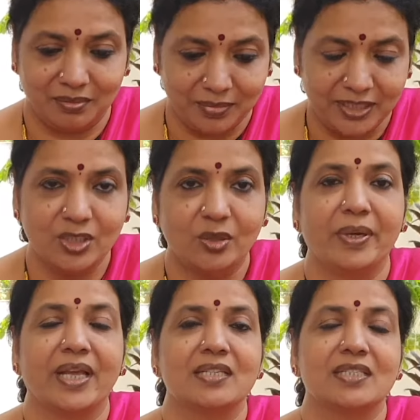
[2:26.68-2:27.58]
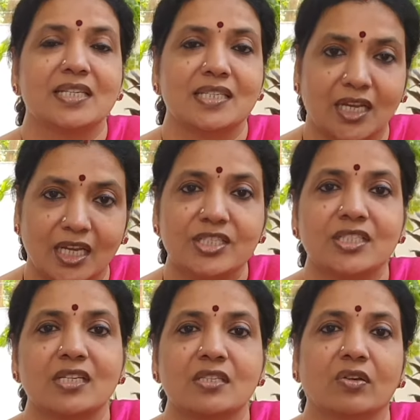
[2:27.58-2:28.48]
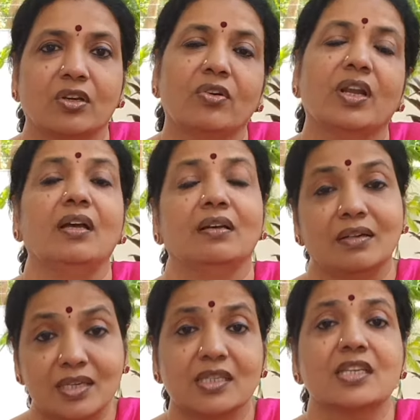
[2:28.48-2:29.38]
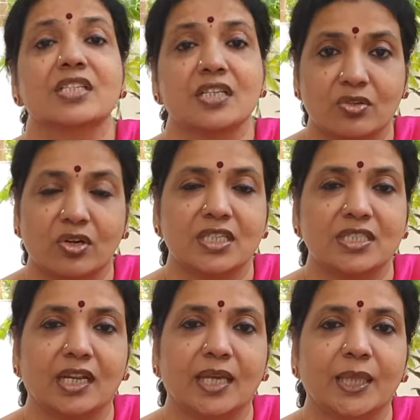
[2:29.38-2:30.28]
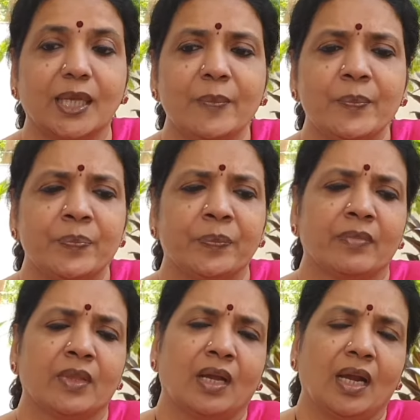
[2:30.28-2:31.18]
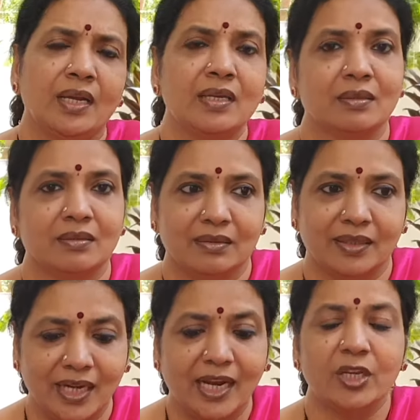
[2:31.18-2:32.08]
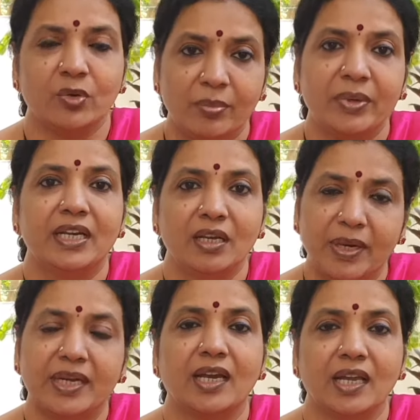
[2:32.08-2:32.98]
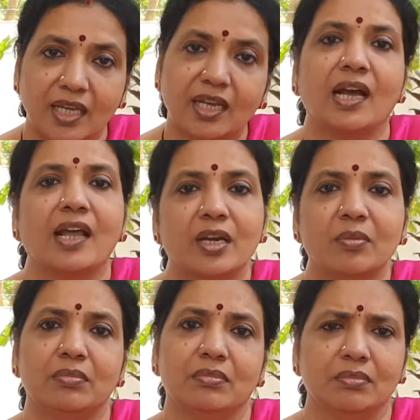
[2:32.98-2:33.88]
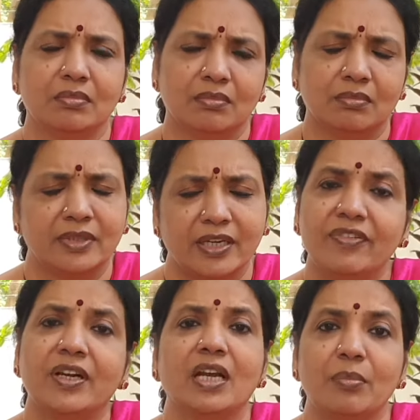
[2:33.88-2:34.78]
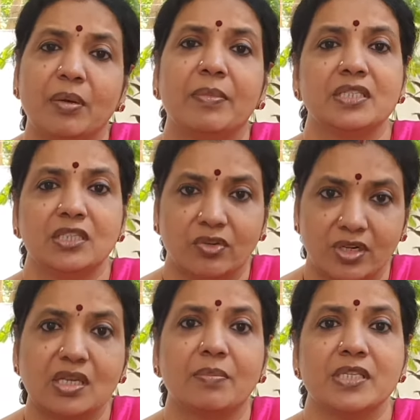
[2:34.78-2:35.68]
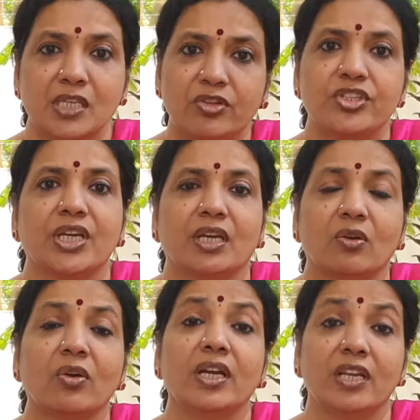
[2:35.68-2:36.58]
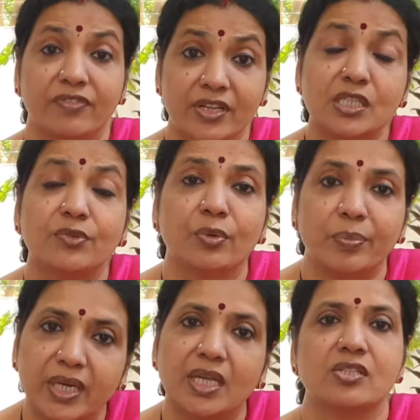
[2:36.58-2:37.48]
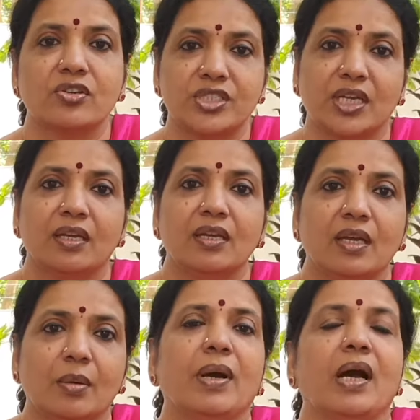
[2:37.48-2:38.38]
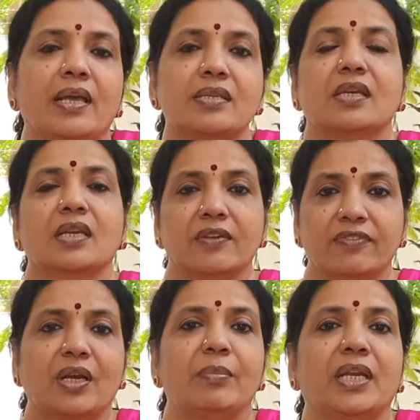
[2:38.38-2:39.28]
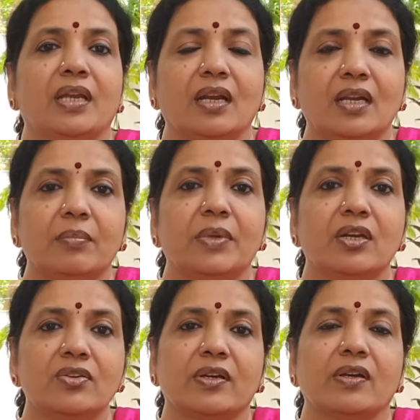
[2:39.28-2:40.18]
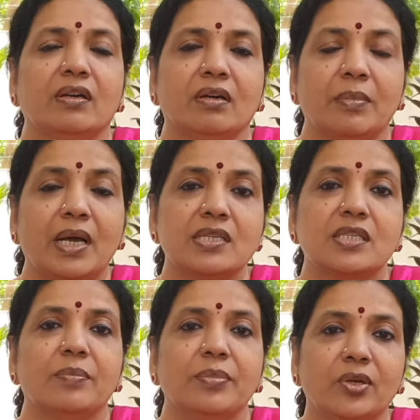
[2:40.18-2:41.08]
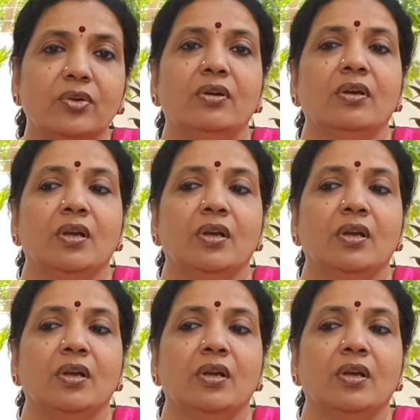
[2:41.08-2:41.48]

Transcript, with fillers: మధ్యలో బ్రేక్ చేసి లంచ్ చేసుకొని కూడా డిస్కస్ చేసుకోవడం జరిగింది అంటే ఇలాంటి ఒక మీటింగ్ పెట్టడానికి కారణం డెఫినెట్గా మా మధ్య కొన్ని సమస్యలు వచ్చాయి కొన్ని డిఫరెన్స్ ఆఫ్ ఒపీనియన్స్ వచ్చాయి మా ఎగ్జిక్యూటివ్ కమిటీ అంటే మీరు మా సభ్యులు